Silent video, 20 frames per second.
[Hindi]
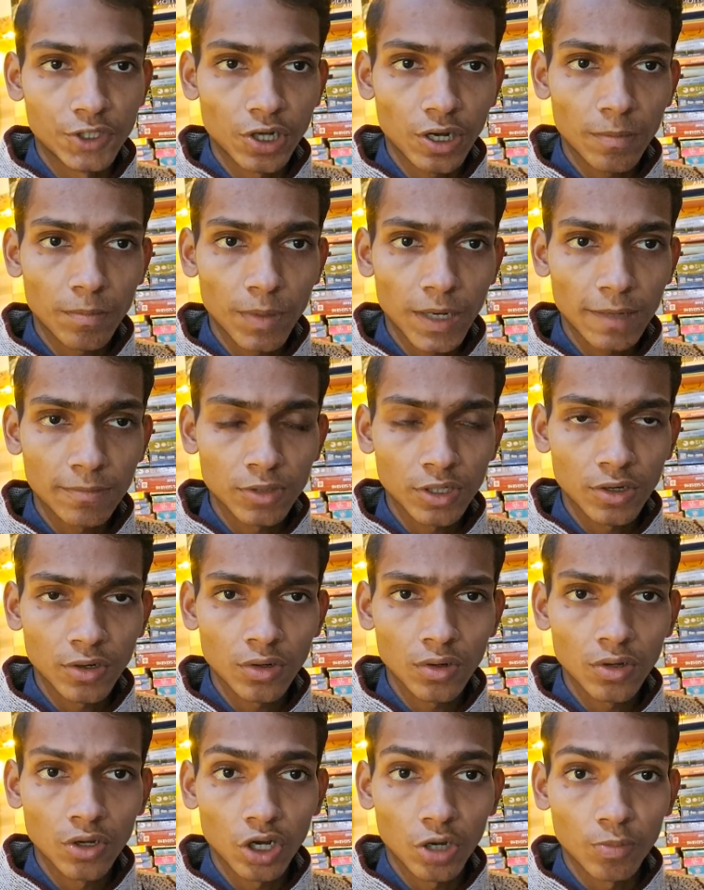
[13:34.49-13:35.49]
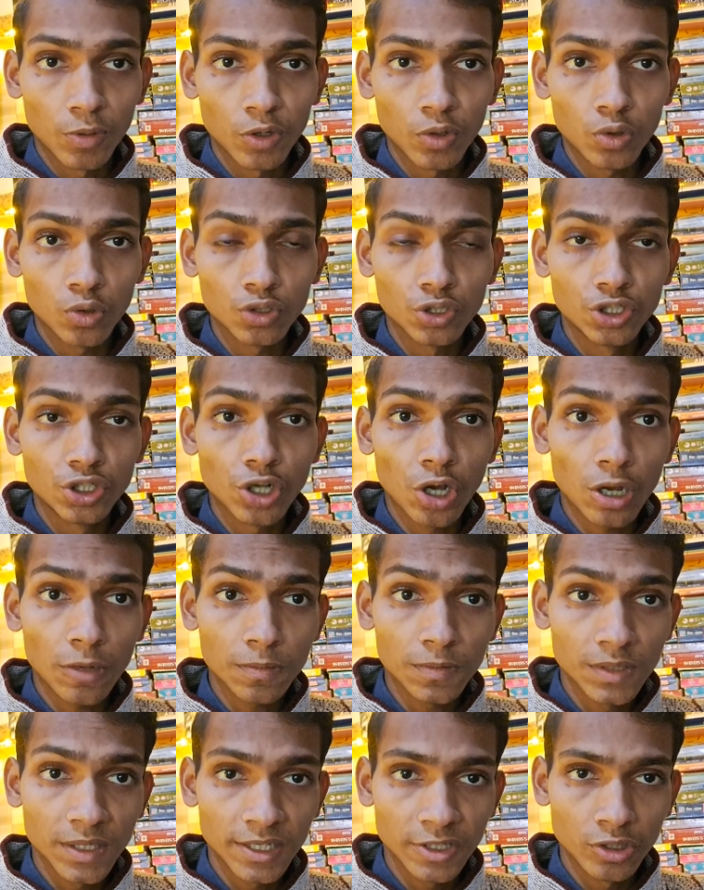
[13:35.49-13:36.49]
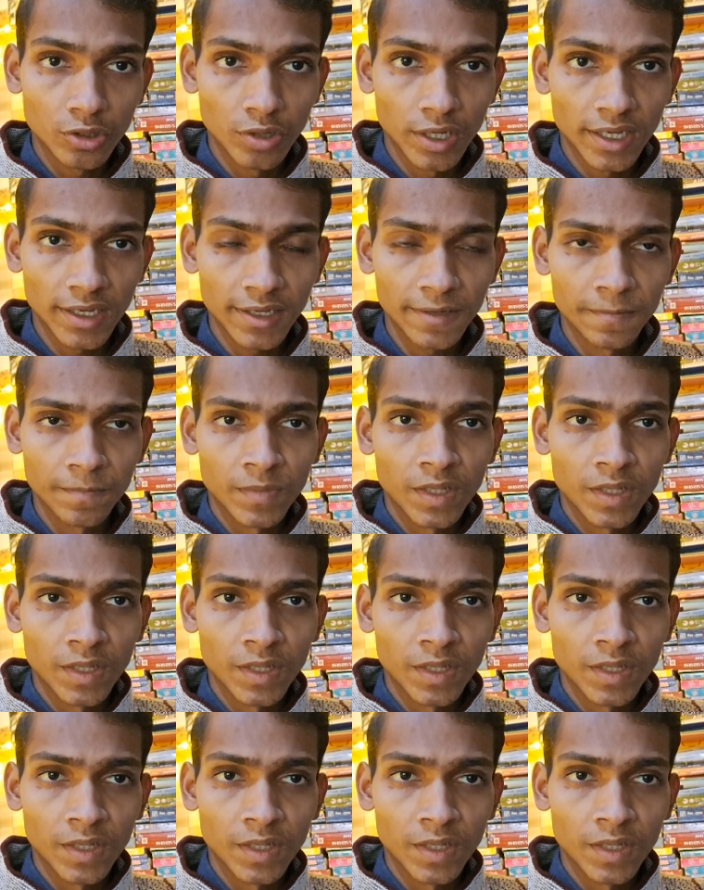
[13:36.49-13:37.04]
जॉब प्राप्त करो और फिर उस जॉब से जो है